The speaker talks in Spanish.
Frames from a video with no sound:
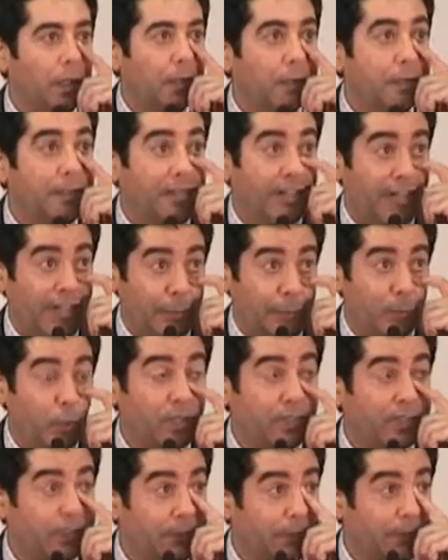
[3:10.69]
de dar
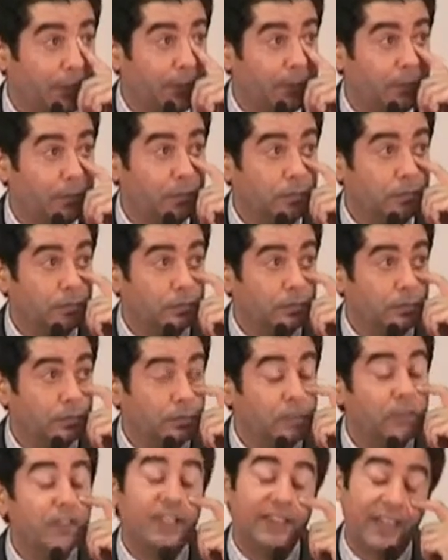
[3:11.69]
respuestas,
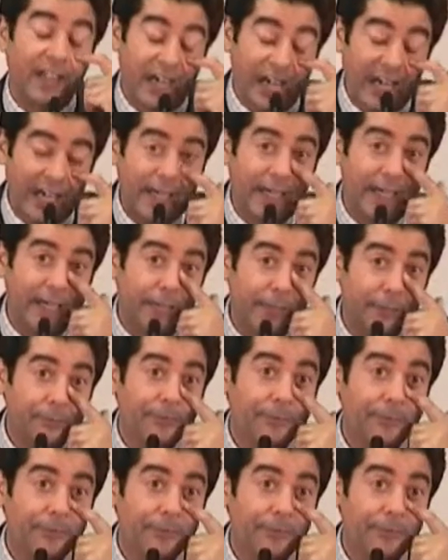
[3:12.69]
de dar la cara,